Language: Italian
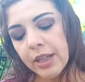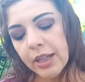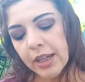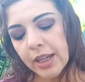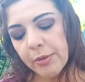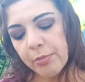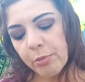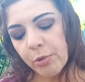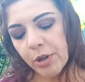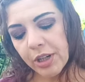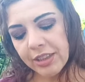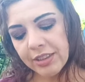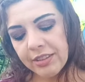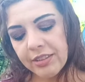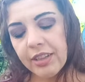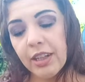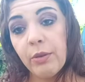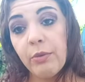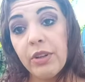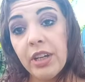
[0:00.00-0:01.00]
che può
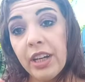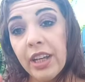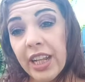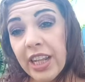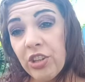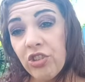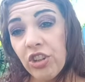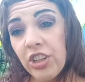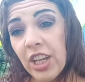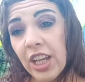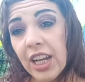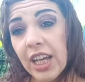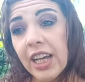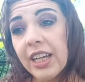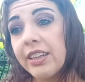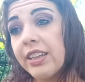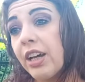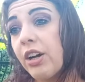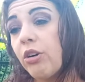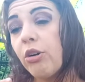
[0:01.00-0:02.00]
essere una gran
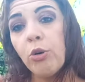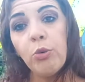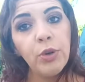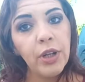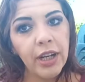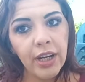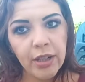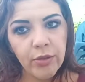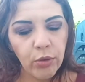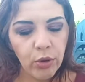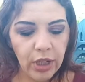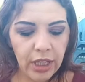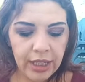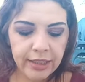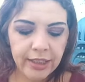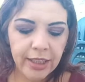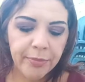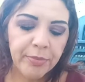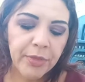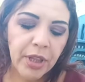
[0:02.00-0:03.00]
genialata o una
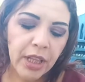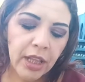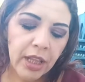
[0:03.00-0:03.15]
cavolata